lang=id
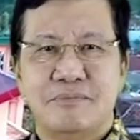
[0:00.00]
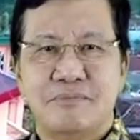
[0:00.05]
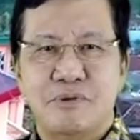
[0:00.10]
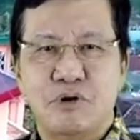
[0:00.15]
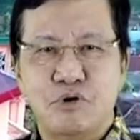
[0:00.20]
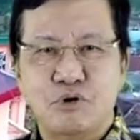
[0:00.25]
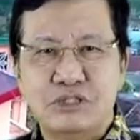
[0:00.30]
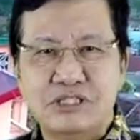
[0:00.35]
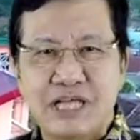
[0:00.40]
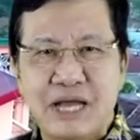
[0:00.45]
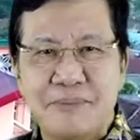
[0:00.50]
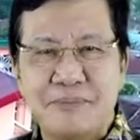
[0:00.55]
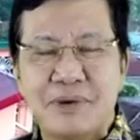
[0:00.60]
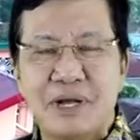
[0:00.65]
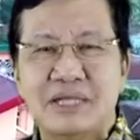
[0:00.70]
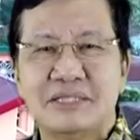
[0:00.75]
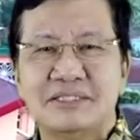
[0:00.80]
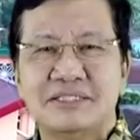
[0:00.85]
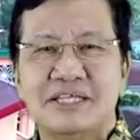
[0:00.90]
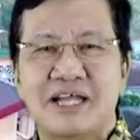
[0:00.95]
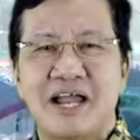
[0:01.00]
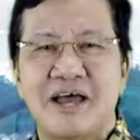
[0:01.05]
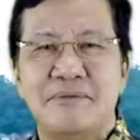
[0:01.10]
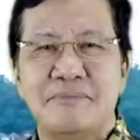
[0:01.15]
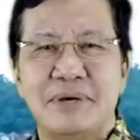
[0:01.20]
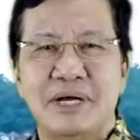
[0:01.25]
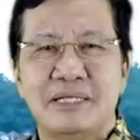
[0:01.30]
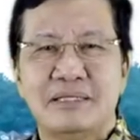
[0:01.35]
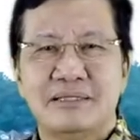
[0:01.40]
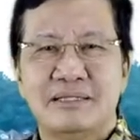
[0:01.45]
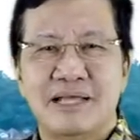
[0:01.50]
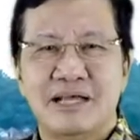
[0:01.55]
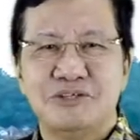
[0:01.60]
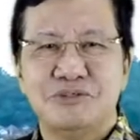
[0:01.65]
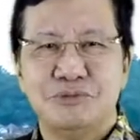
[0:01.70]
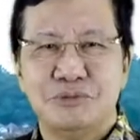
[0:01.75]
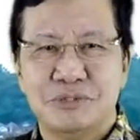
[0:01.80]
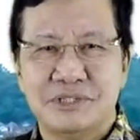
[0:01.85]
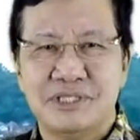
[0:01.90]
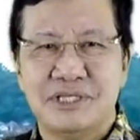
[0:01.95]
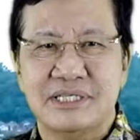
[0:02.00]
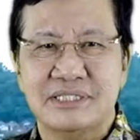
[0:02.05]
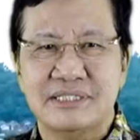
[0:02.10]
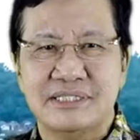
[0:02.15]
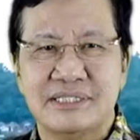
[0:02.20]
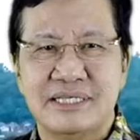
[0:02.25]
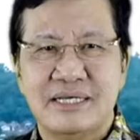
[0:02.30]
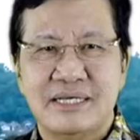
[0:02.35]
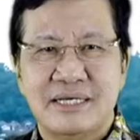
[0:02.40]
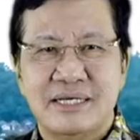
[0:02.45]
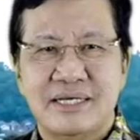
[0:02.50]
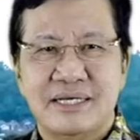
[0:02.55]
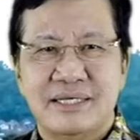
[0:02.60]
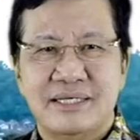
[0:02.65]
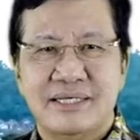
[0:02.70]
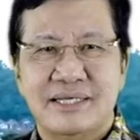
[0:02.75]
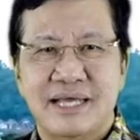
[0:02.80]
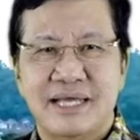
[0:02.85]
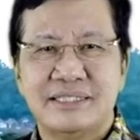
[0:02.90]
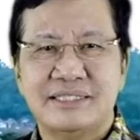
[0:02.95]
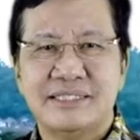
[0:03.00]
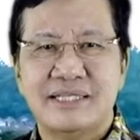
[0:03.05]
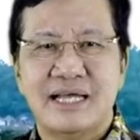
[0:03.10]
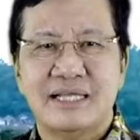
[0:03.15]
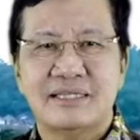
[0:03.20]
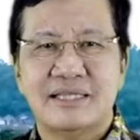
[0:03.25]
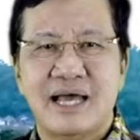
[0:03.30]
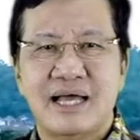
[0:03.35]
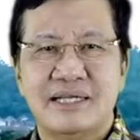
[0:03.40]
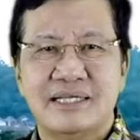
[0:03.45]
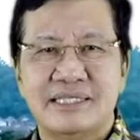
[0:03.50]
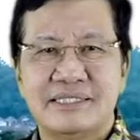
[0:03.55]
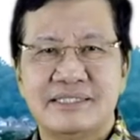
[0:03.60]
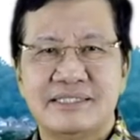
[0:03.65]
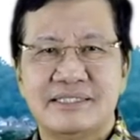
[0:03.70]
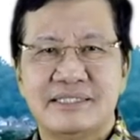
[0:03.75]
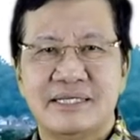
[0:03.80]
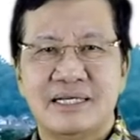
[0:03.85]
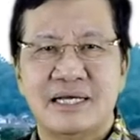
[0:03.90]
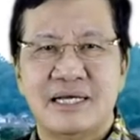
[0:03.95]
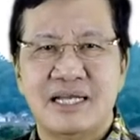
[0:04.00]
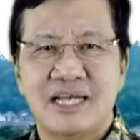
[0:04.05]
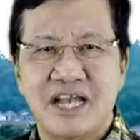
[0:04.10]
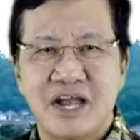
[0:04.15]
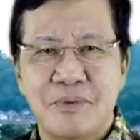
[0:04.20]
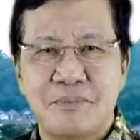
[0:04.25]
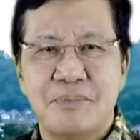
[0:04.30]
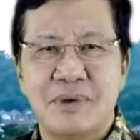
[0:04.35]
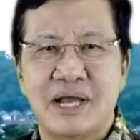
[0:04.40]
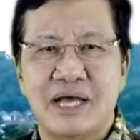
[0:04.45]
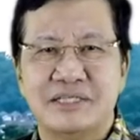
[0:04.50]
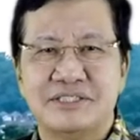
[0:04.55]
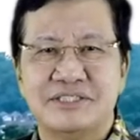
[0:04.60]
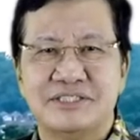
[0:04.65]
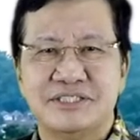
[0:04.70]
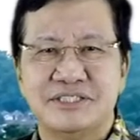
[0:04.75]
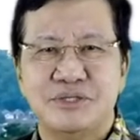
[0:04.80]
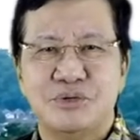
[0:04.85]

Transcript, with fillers: mengucapkan selamat dan sukses Des Natalis ke-16